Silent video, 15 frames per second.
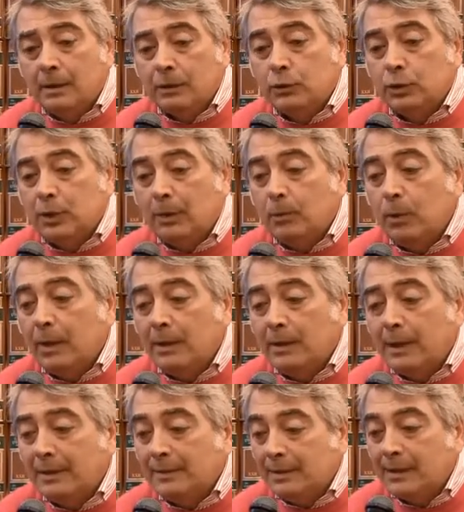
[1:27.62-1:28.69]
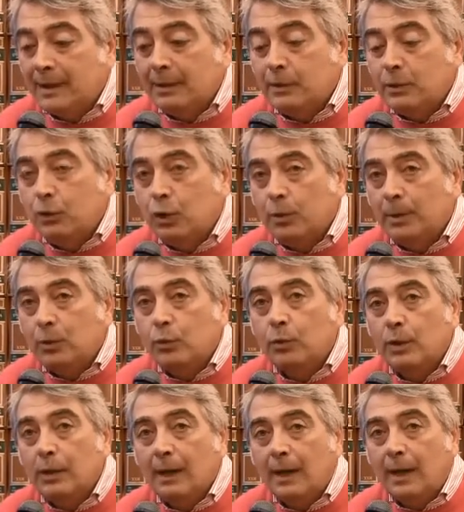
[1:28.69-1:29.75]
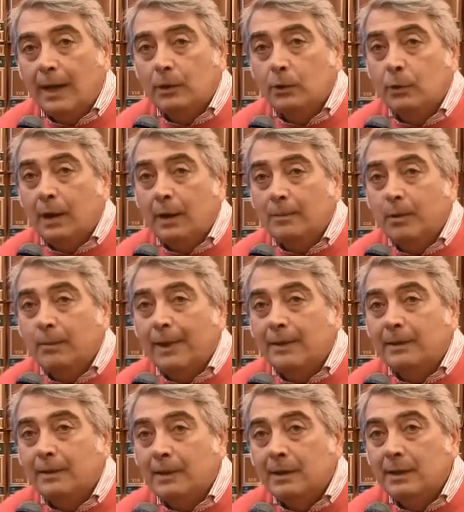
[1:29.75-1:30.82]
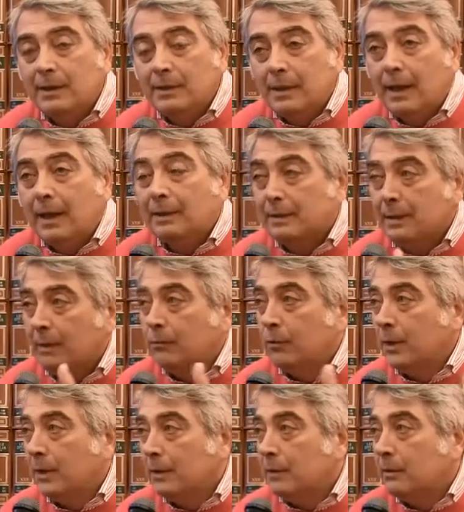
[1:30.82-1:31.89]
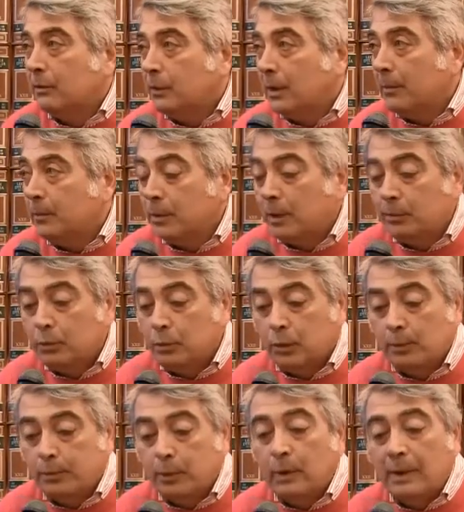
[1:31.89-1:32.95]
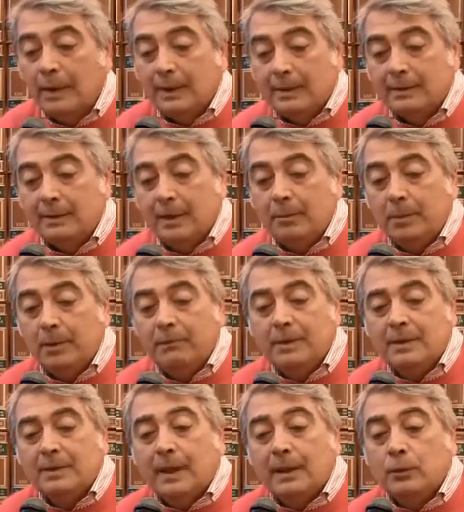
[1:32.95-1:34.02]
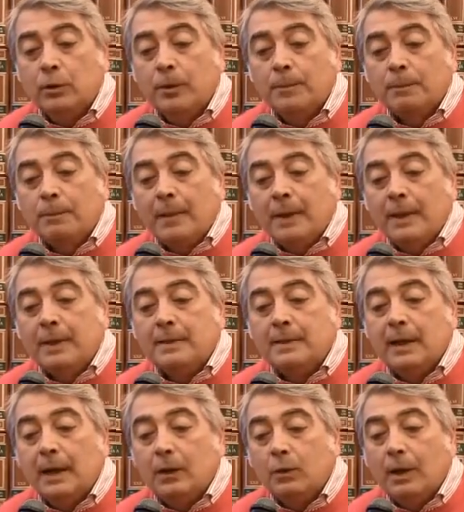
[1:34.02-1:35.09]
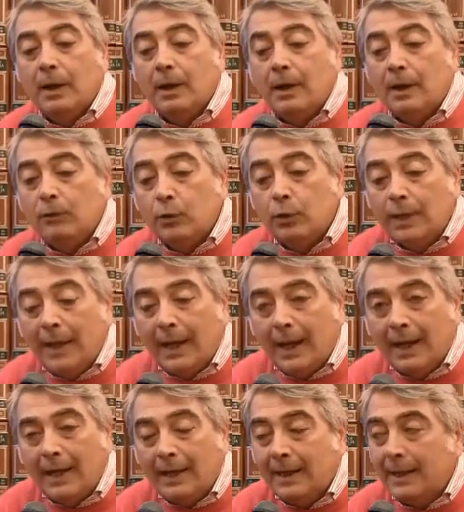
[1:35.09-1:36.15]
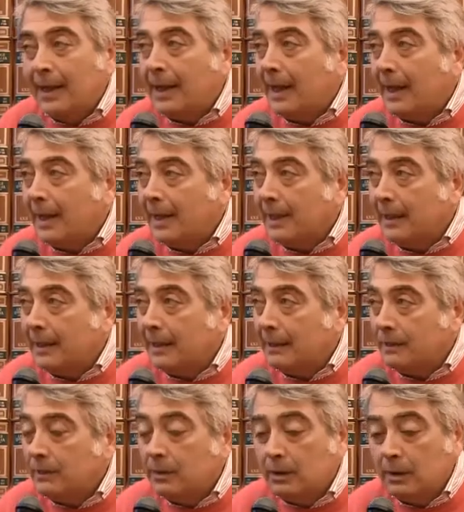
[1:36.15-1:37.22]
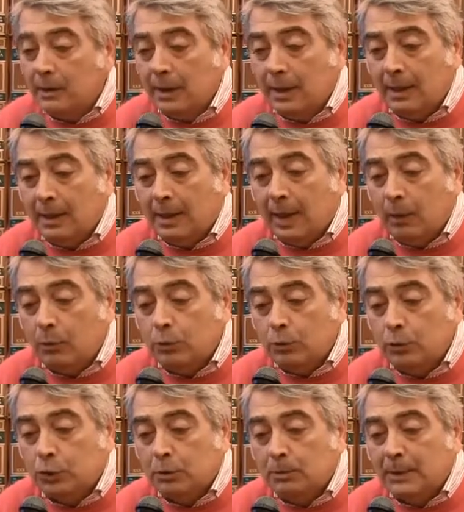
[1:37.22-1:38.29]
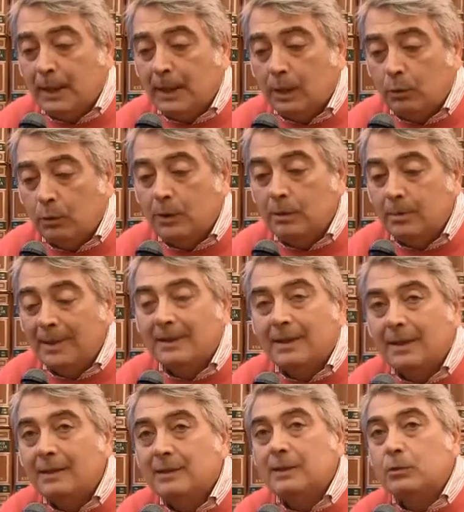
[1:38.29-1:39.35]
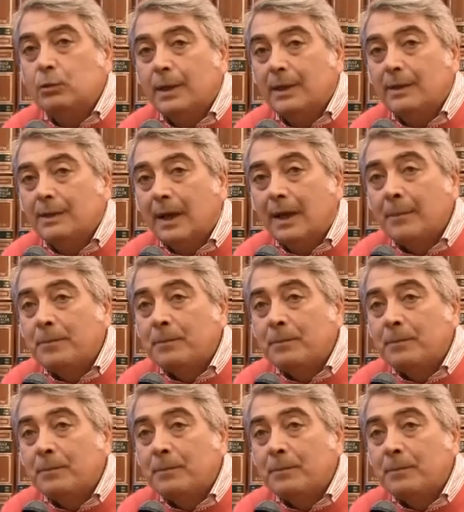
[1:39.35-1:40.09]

diciamo, l'assegnazione per cui a momenti inizieranno inizierà, salvo il cattivo tempo che purtroppo sta imperversando, inizieranno i lavori anche nell'area del Gaudio Sciminare e quindi mettere in sicurezza